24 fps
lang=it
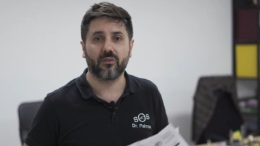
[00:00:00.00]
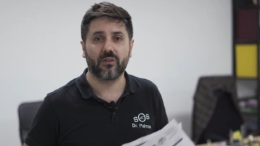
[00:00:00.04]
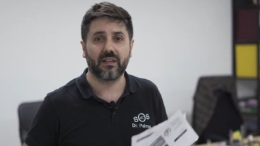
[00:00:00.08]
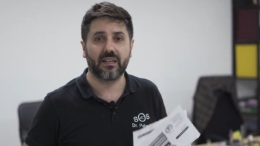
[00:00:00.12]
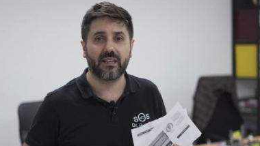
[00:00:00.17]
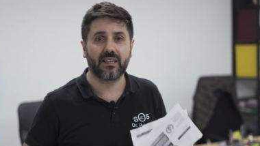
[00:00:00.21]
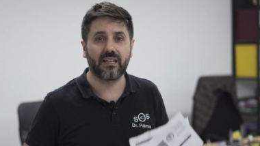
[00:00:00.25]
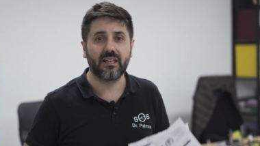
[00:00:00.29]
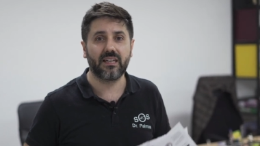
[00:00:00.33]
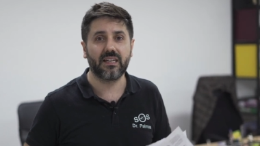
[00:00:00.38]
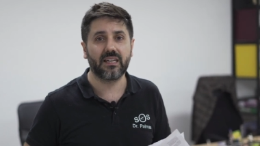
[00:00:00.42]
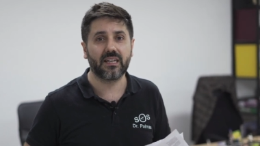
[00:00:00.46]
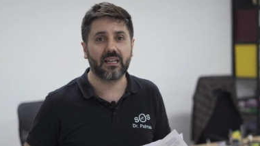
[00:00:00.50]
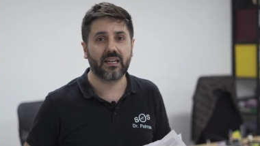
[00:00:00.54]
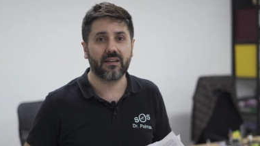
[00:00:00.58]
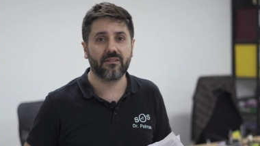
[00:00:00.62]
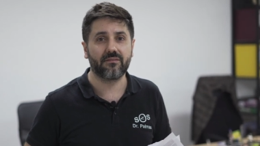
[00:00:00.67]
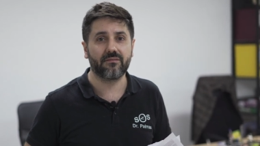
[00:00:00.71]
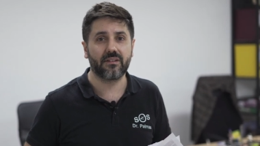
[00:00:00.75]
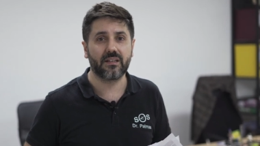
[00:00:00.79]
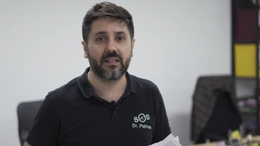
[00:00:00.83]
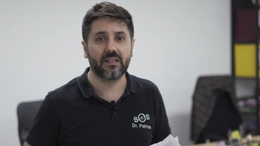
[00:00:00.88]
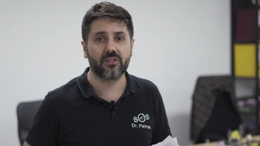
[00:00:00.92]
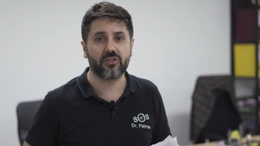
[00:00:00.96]
Le cliniche
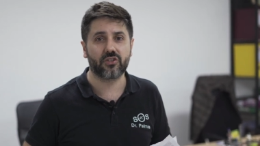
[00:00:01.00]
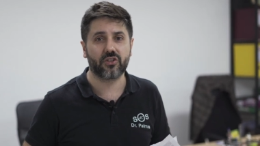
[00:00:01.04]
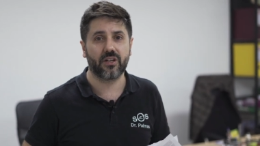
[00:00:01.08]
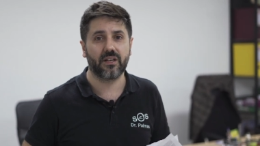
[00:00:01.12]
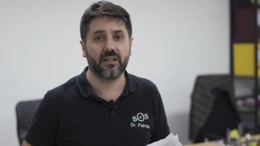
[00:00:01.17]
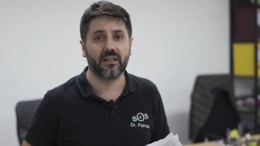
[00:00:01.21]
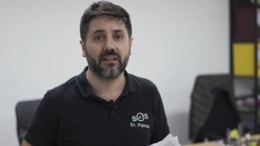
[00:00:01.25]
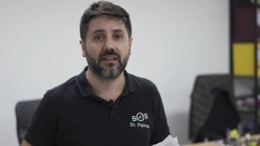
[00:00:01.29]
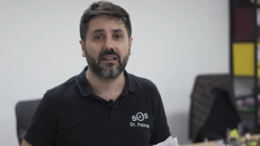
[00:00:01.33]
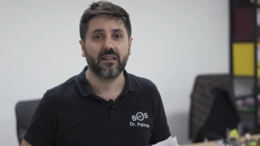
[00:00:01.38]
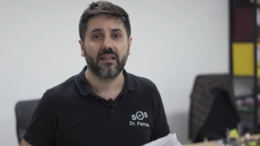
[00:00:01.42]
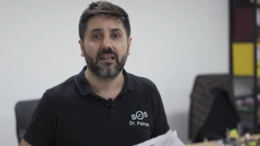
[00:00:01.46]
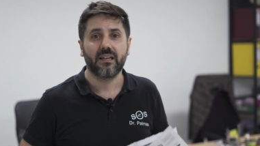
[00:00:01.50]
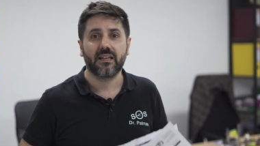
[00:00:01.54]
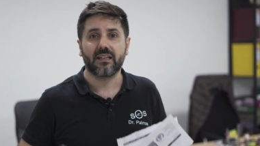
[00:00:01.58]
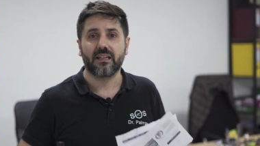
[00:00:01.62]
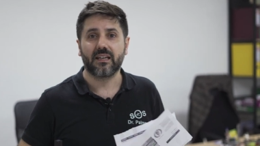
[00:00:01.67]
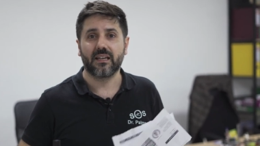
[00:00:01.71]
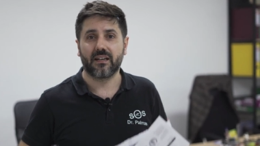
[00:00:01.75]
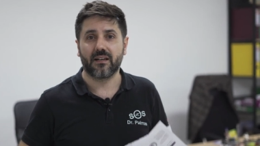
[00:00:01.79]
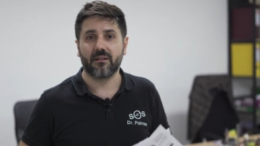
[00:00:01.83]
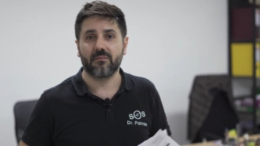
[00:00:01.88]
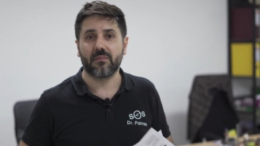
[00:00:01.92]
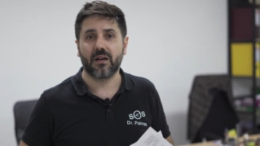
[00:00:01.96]
invece
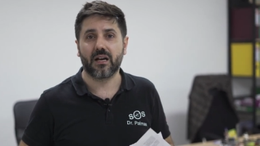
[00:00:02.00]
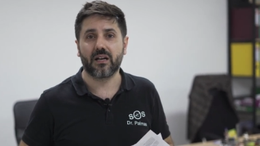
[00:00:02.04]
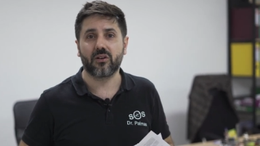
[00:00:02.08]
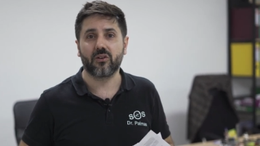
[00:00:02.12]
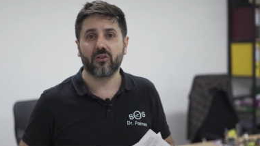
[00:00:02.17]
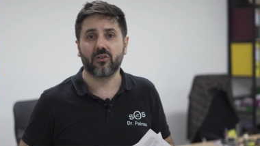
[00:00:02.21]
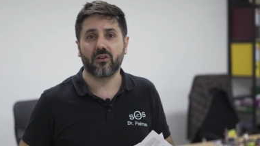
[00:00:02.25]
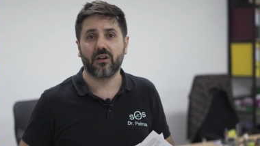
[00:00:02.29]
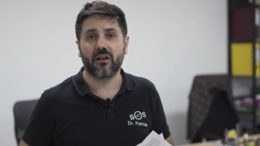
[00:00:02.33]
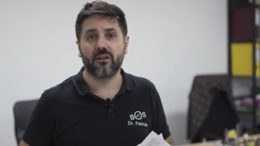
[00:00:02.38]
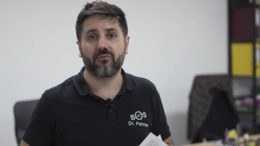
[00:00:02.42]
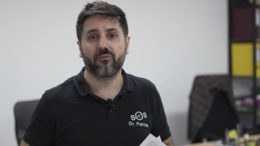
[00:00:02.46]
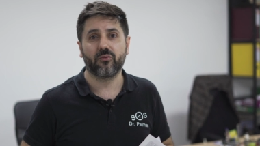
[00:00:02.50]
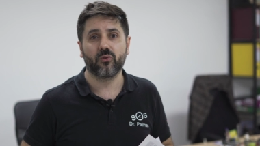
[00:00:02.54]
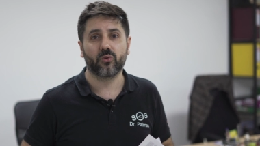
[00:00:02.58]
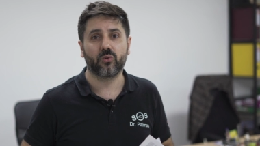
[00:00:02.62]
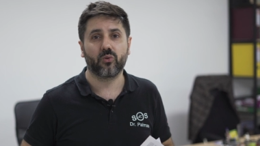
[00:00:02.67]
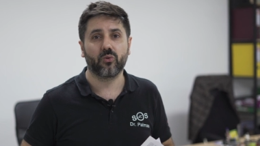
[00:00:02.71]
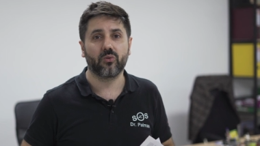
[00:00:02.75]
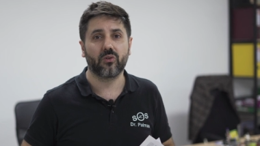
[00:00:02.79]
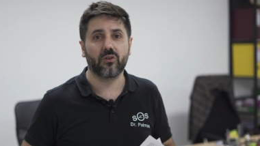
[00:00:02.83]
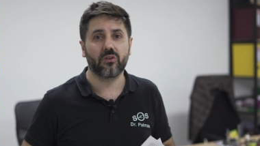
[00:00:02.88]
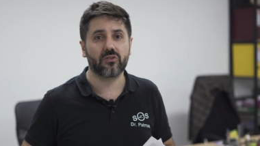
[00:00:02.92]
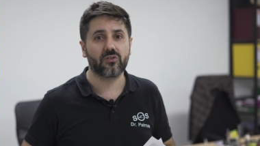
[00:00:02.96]
che rimangono nel
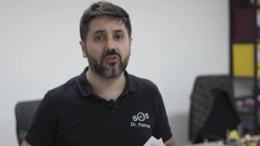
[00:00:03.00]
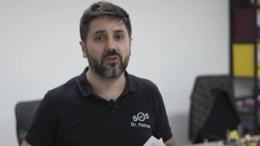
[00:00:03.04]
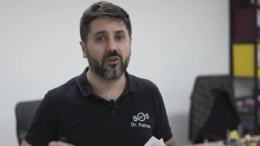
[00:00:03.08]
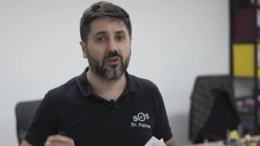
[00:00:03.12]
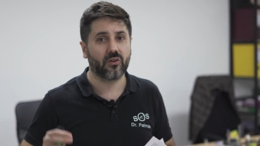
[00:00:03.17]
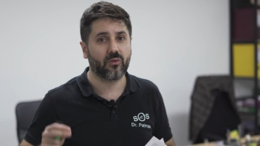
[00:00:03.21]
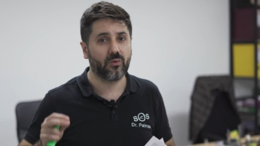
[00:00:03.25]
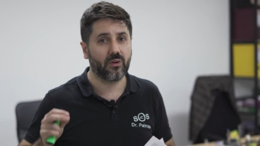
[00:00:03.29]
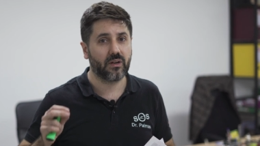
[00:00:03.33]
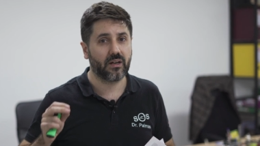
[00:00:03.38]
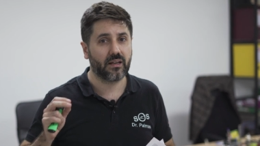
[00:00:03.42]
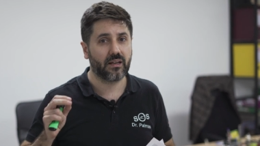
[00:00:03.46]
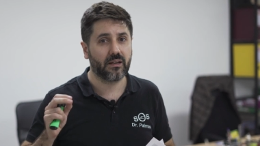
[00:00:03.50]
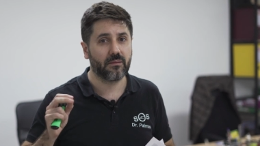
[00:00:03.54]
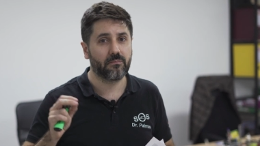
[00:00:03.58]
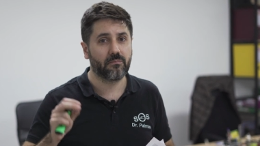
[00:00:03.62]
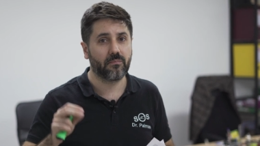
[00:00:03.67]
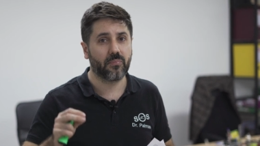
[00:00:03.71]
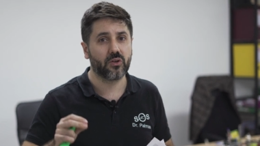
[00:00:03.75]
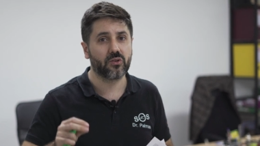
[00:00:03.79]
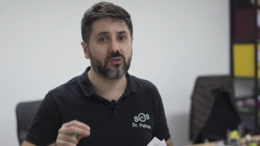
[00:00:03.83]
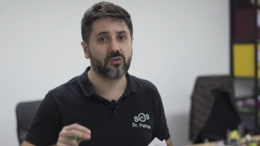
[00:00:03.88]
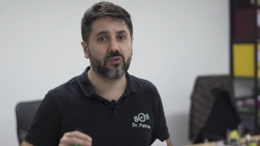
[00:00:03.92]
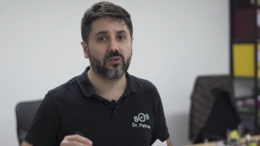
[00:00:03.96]
futuro sono quelle che
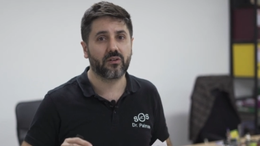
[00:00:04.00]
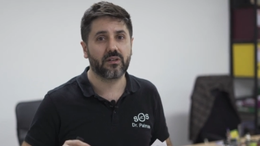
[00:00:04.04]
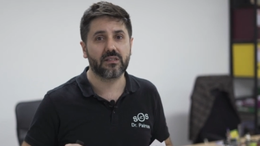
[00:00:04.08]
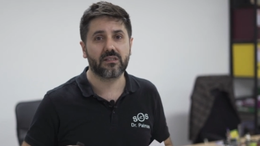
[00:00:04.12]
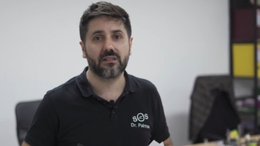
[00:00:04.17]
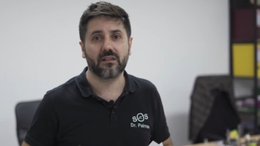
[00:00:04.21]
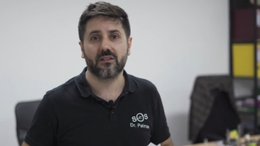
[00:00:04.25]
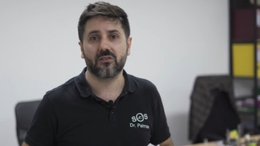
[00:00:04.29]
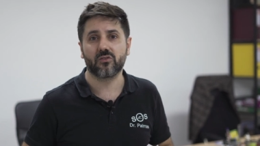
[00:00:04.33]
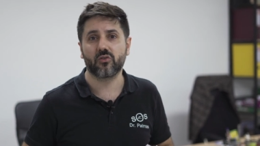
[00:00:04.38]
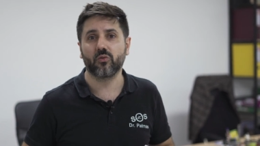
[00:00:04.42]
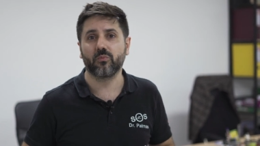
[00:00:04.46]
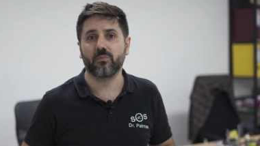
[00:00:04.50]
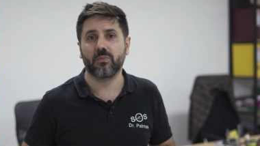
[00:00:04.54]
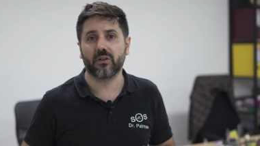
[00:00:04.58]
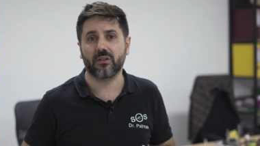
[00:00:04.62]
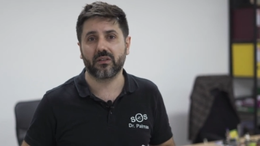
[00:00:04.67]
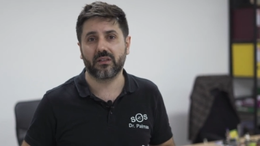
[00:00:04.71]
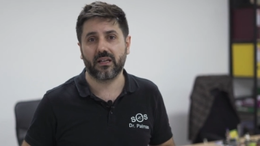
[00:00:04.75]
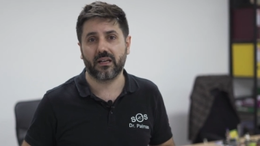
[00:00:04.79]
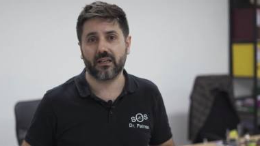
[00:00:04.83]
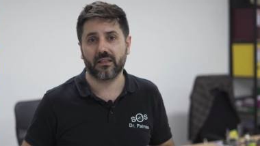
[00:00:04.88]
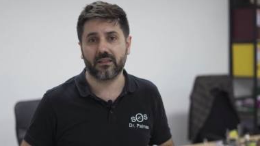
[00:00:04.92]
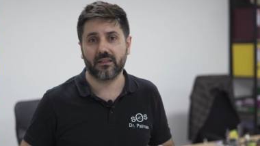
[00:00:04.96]
possono essere
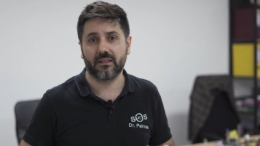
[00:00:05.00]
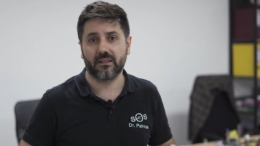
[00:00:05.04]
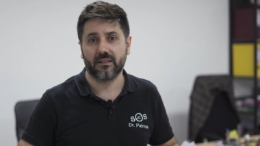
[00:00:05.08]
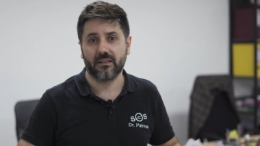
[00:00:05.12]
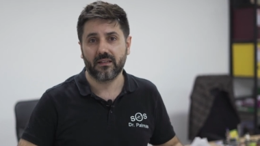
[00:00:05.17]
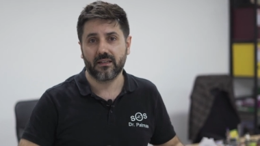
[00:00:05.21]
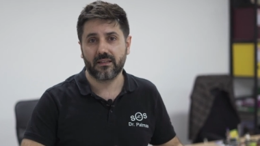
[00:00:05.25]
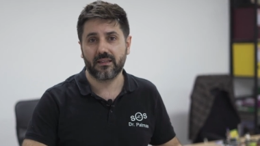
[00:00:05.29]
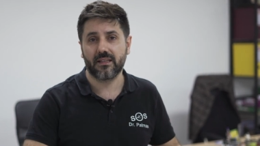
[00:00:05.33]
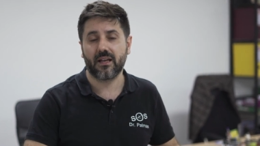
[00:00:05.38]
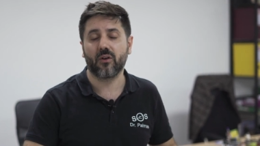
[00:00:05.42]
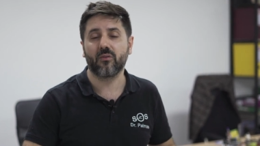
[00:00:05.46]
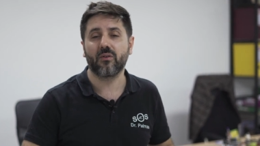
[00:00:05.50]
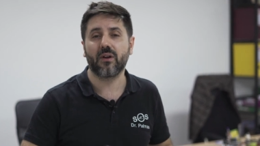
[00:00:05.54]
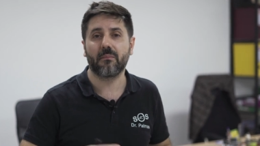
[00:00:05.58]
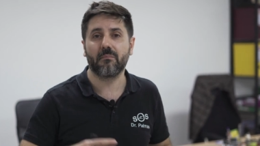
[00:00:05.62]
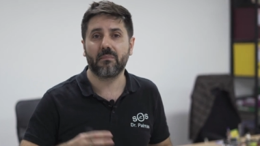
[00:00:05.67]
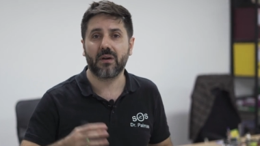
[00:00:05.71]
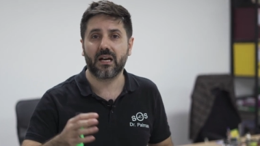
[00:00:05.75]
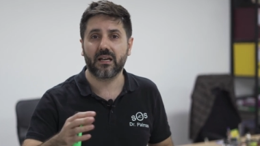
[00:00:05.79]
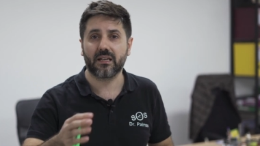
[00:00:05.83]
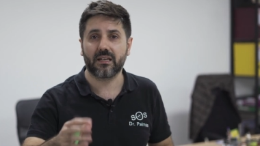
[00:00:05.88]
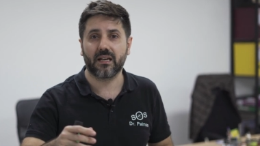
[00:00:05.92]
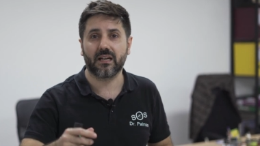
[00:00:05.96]
supportate da una
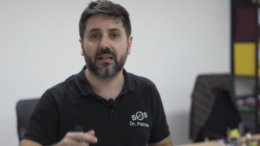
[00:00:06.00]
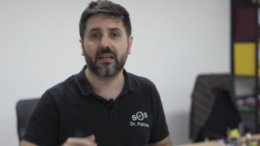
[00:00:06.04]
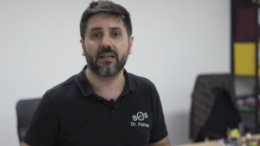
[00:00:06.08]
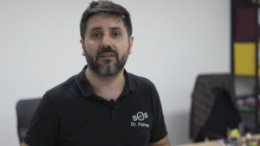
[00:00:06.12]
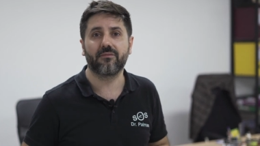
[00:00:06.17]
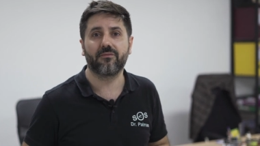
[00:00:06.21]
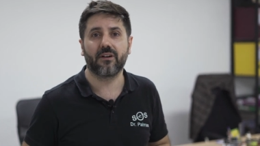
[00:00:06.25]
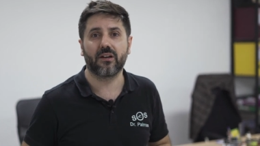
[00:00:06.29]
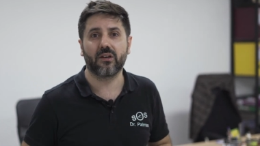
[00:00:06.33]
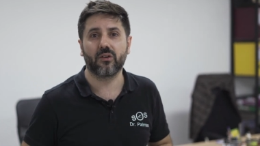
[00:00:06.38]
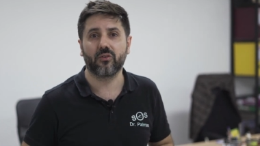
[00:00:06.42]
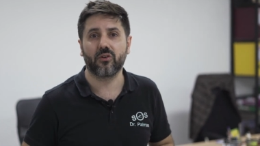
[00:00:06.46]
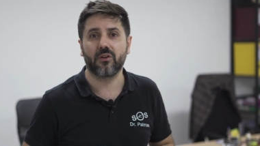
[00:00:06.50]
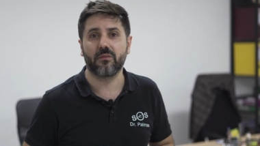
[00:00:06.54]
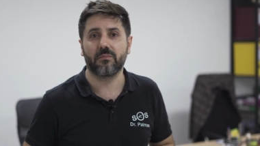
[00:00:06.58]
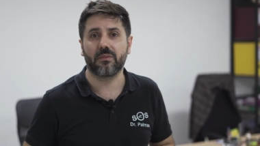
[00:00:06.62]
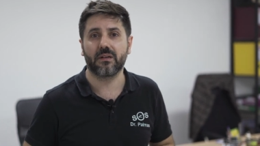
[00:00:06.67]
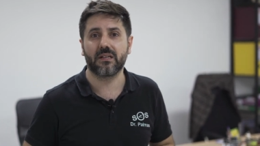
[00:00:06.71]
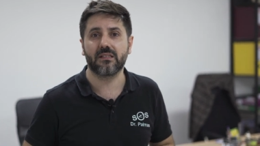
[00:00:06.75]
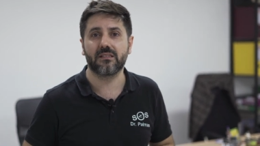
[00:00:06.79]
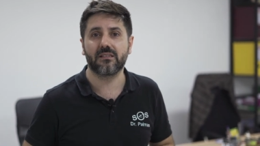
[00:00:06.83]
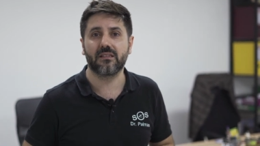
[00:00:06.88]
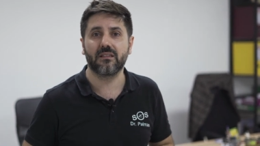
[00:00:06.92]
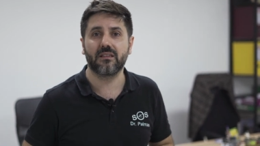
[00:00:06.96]
banca che fa loro i
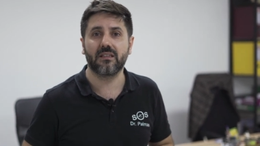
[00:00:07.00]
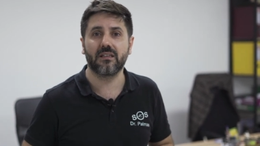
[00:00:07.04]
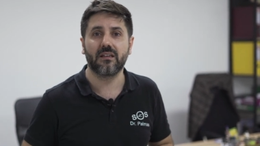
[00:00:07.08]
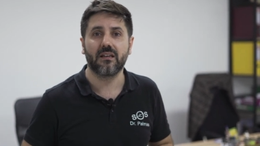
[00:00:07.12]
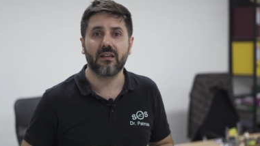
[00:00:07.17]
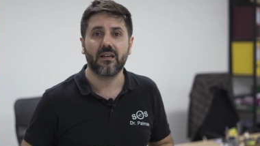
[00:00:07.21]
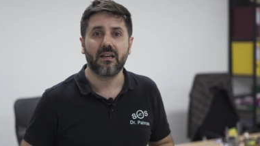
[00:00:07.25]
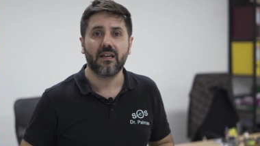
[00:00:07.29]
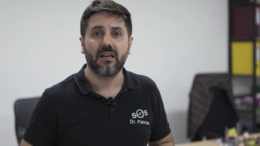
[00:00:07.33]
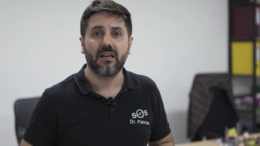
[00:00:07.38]
prestiti